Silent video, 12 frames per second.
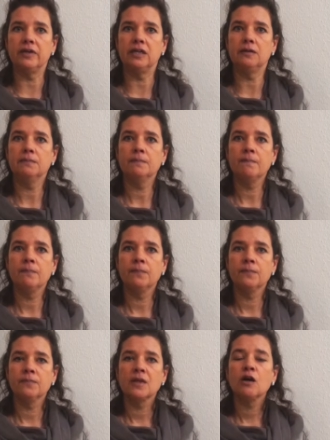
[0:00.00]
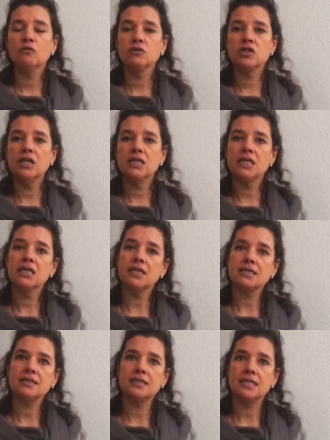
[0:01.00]
will und schließlich
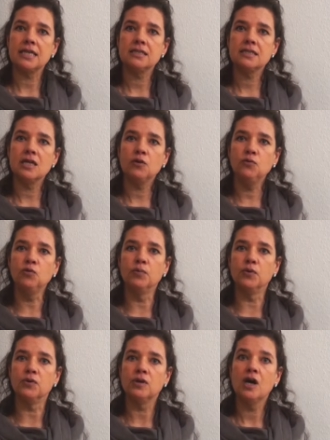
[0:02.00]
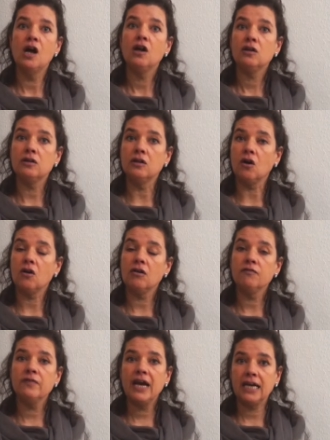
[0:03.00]
das Gesetz der Übung (Law
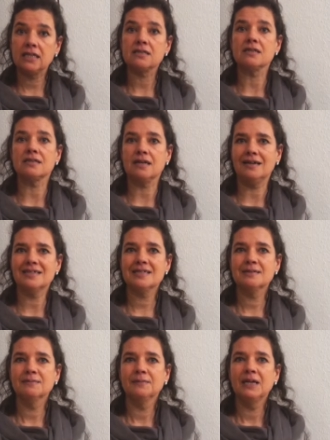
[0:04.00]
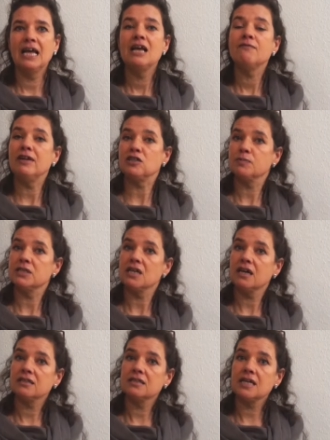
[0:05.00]
of Exercise), welches
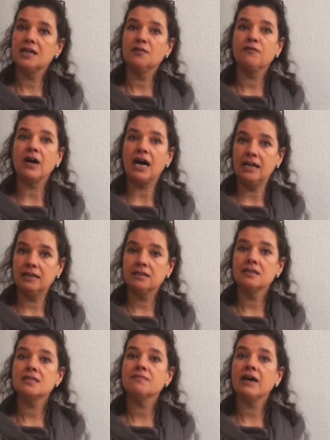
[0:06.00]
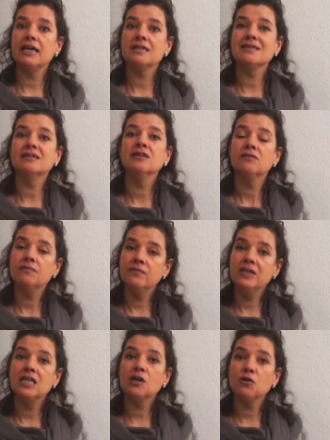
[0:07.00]
besagt, dass eine Verhaltensweise
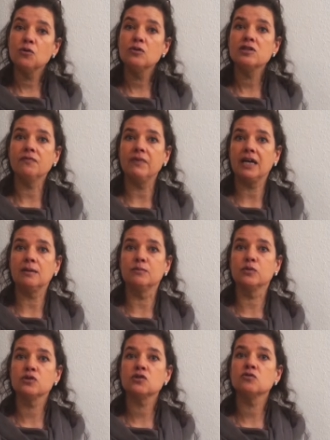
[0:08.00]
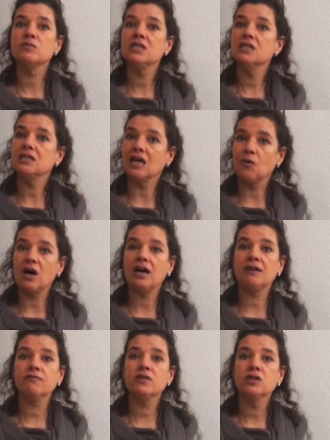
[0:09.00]
wiederholt werden muss, um sie
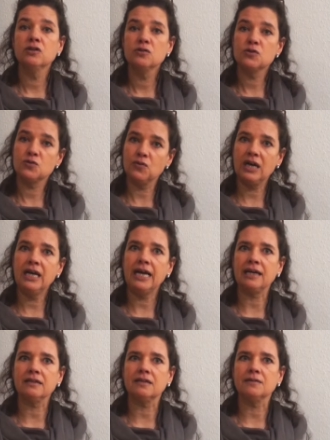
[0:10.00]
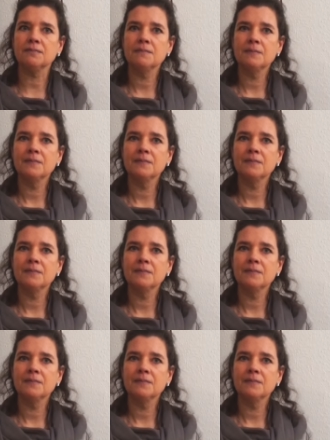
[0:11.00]
dauerhaft zu erlernen.